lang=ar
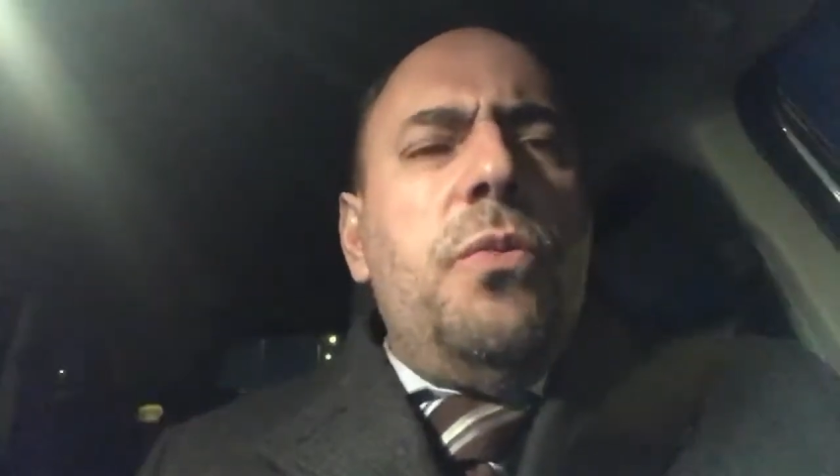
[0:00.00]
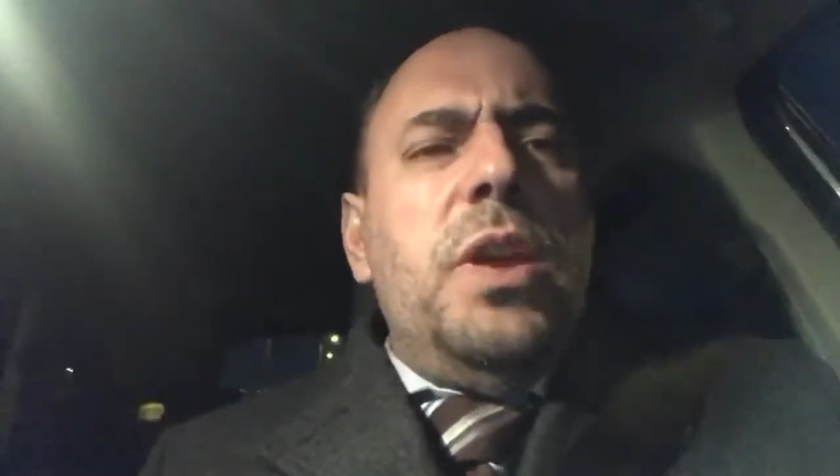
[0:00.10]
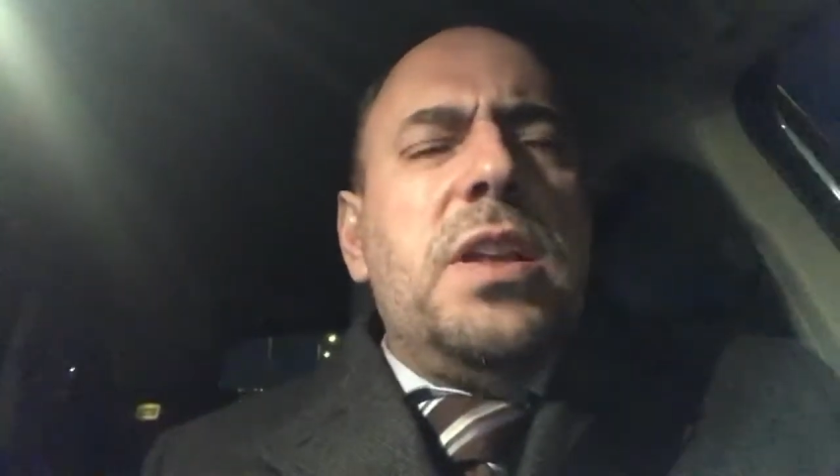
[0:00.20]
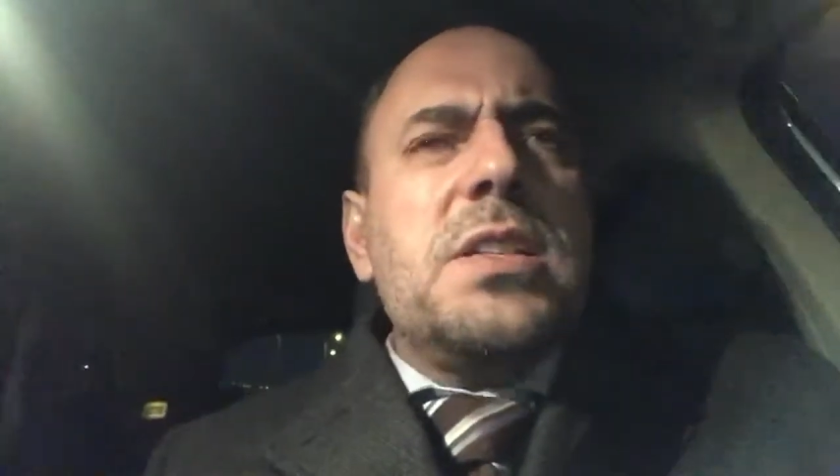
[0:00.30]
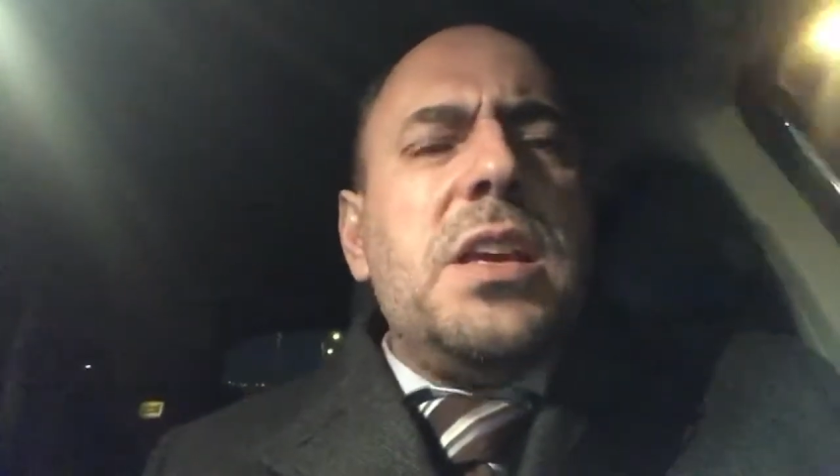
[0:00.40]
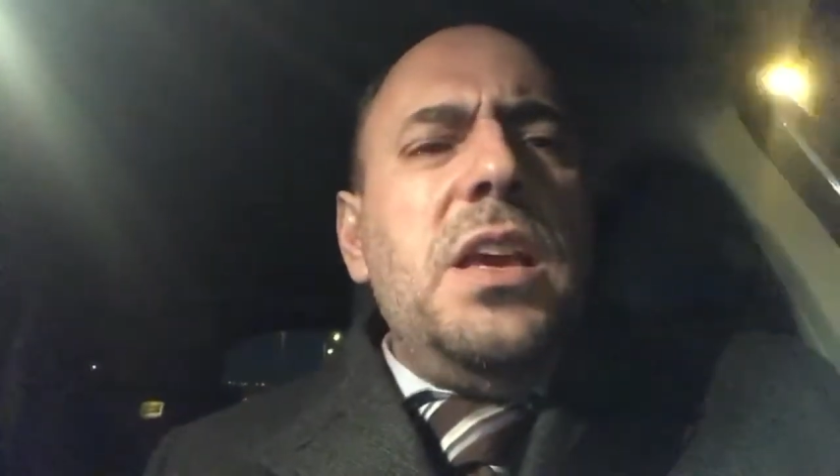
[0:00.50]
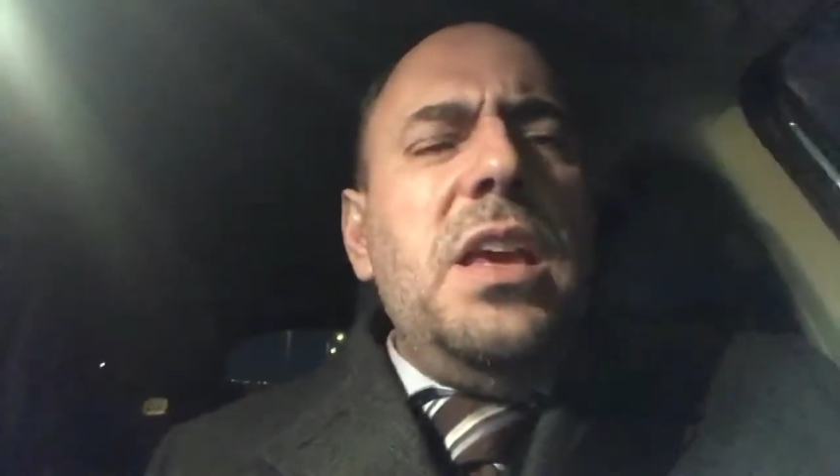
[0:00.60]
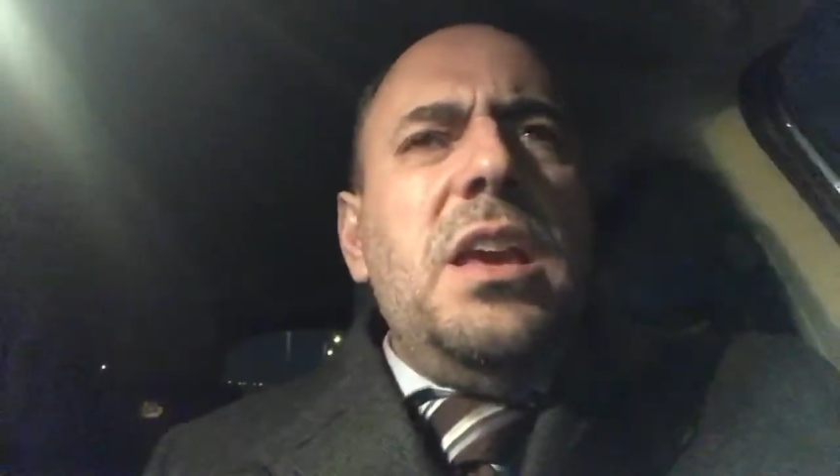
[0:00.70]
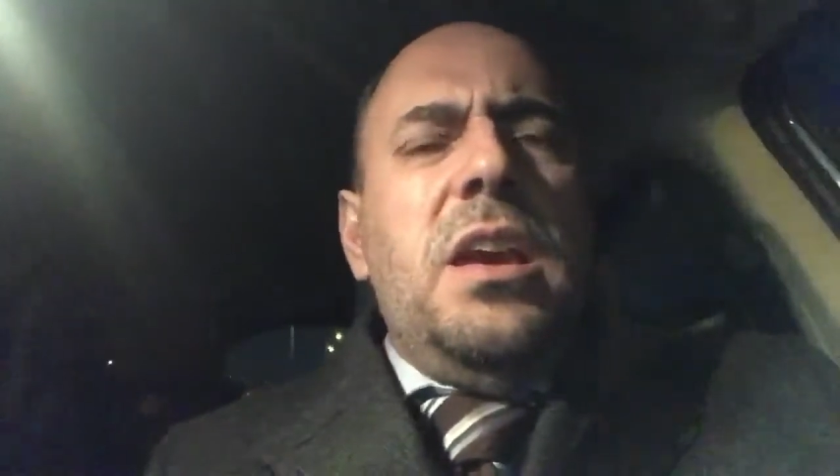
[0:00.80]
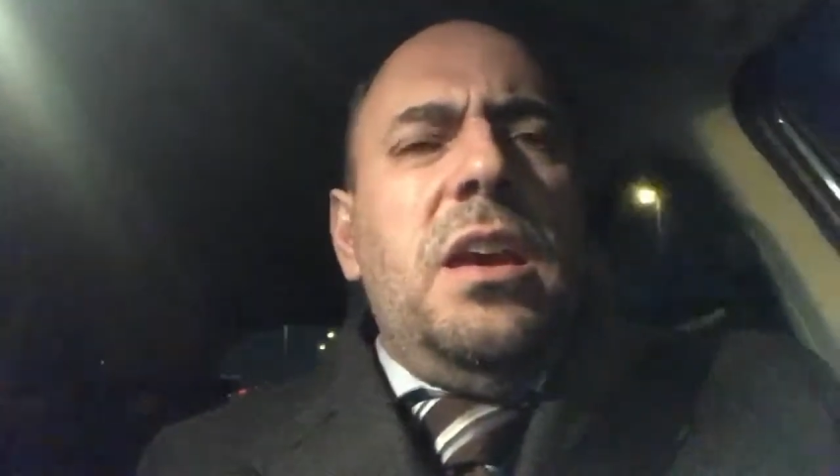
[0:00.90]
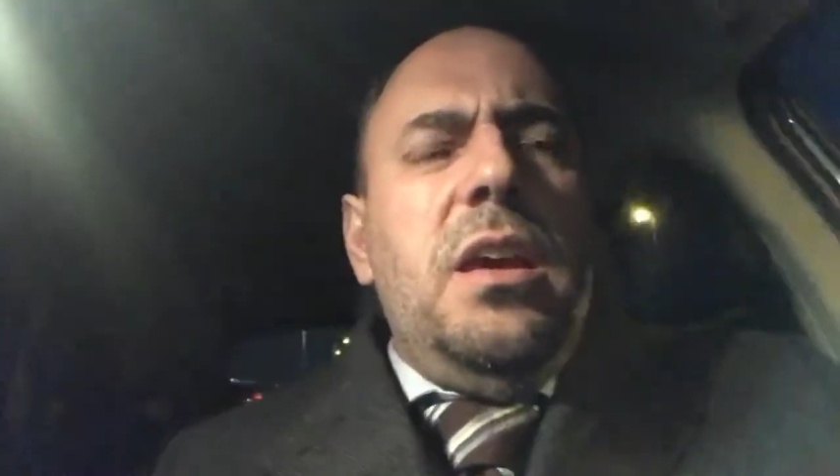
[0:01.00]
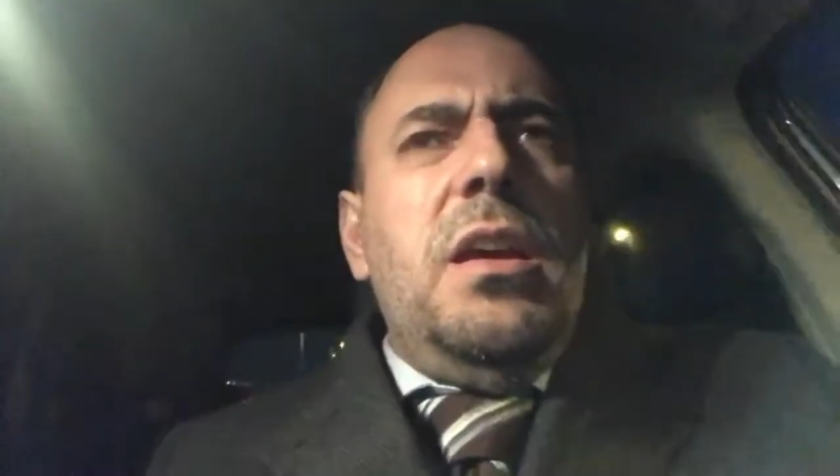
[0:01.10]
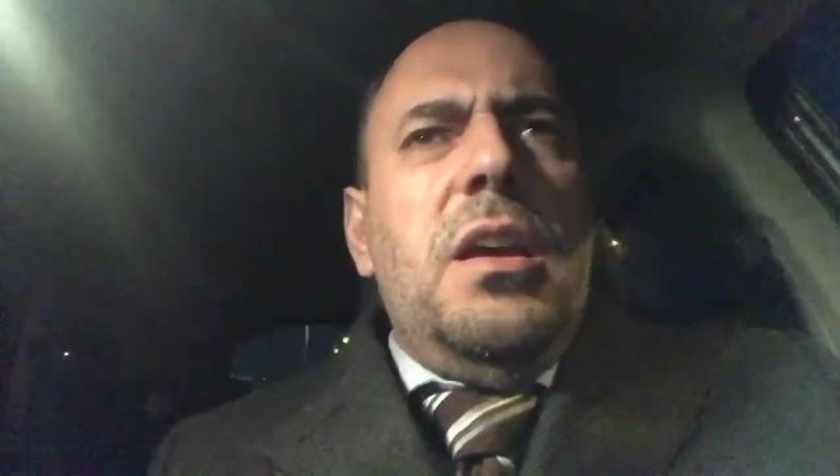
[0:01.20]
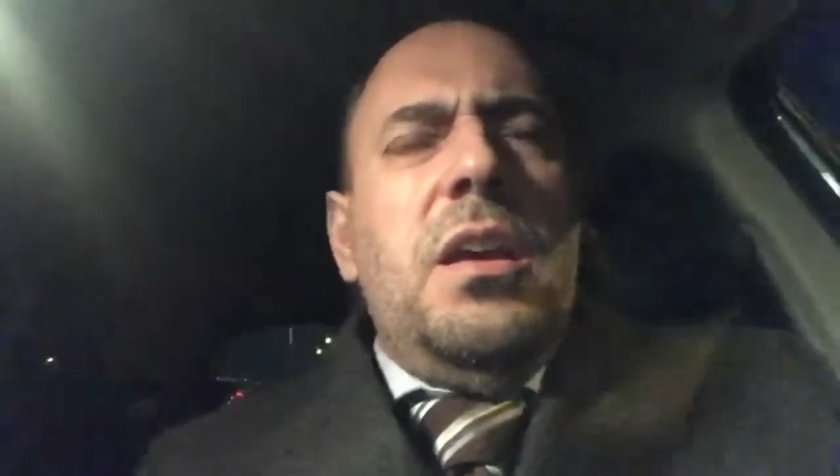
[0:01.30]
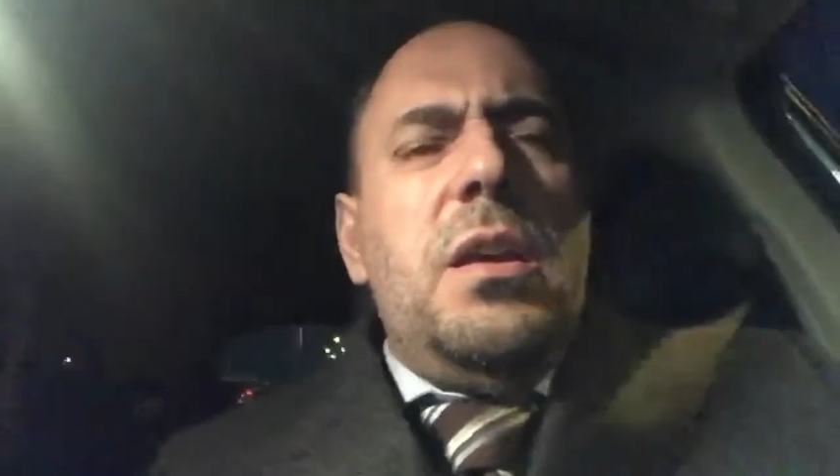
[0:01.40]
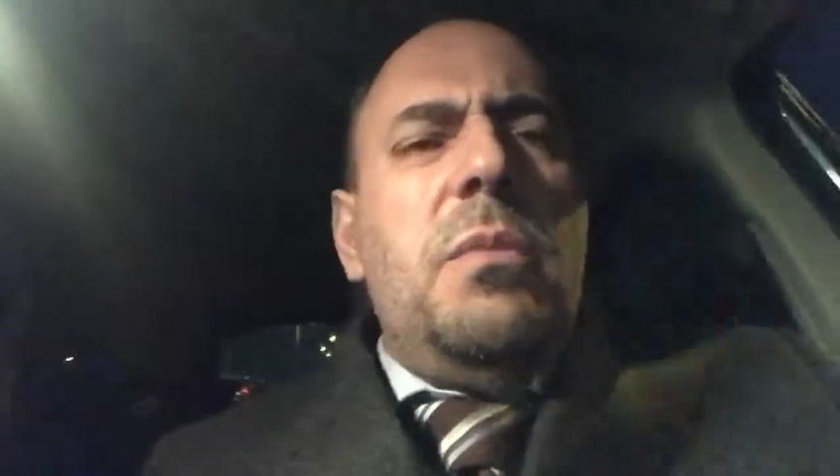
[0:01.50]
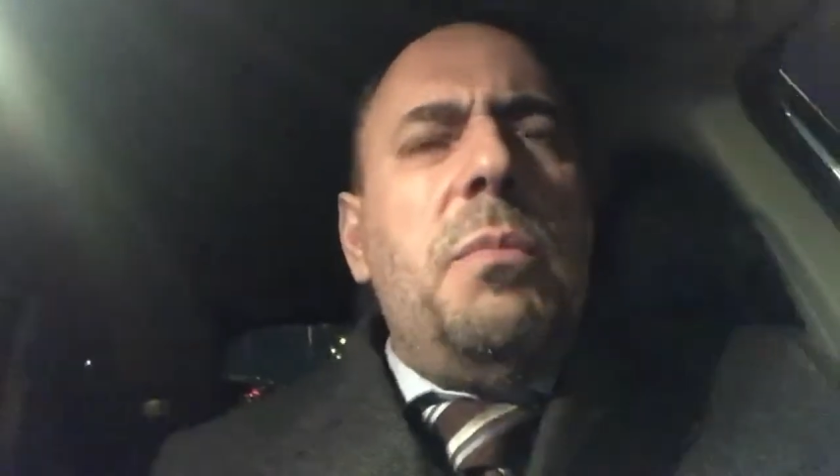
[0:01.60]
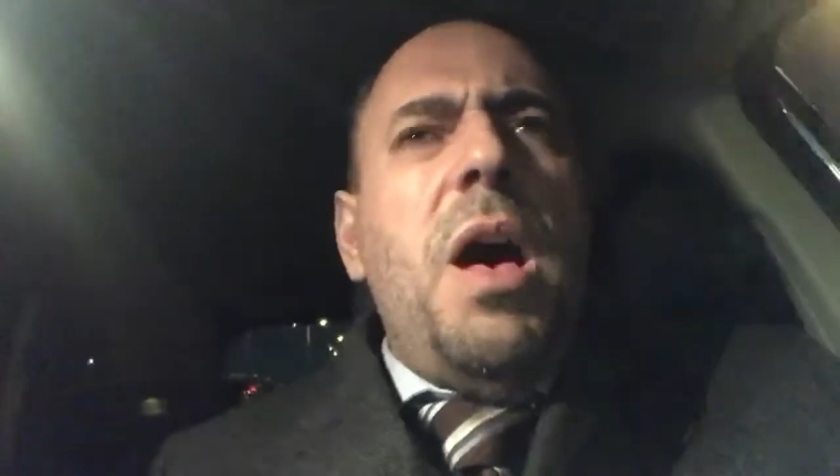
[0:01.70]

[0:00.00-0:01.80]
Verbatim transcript: في تصحيح آه،